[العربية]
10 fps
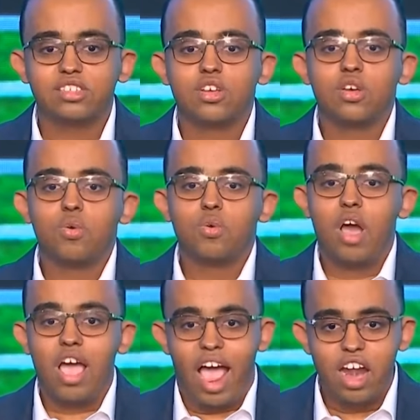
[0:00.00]

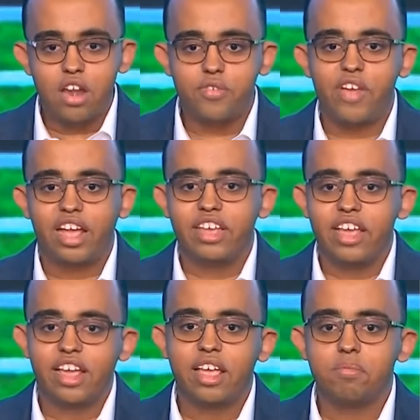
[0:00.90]
وعارف يعني ايه
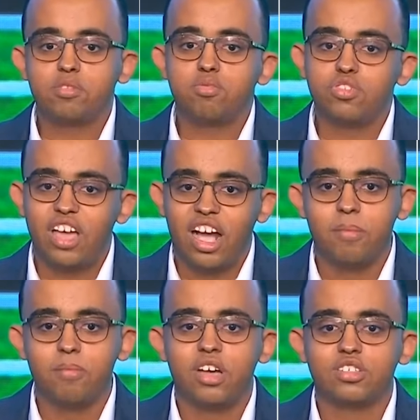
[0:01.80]
كلمه منتخب
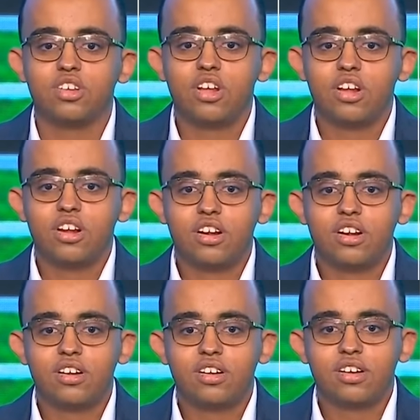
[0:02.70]
مصر الله
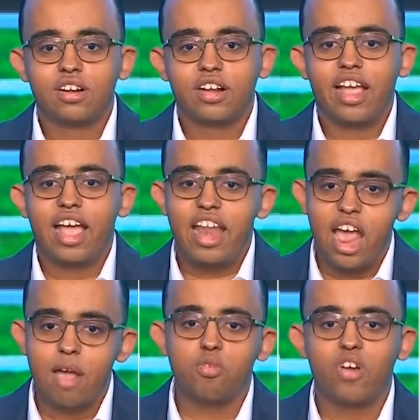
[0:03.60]

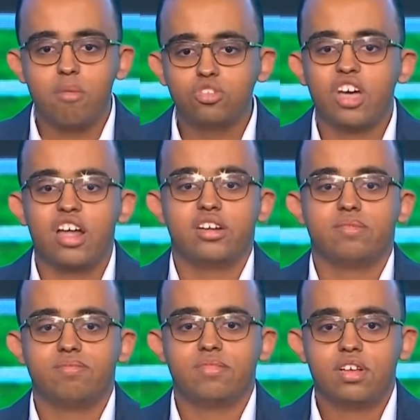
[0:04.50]
كلاعب وكمدرب
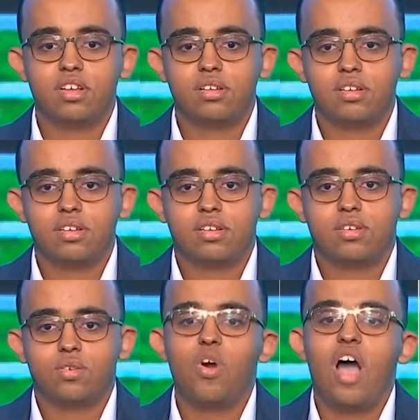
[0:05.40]
ربنا
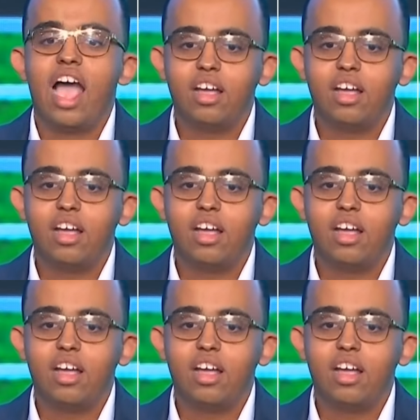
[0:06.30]
يوفقك يا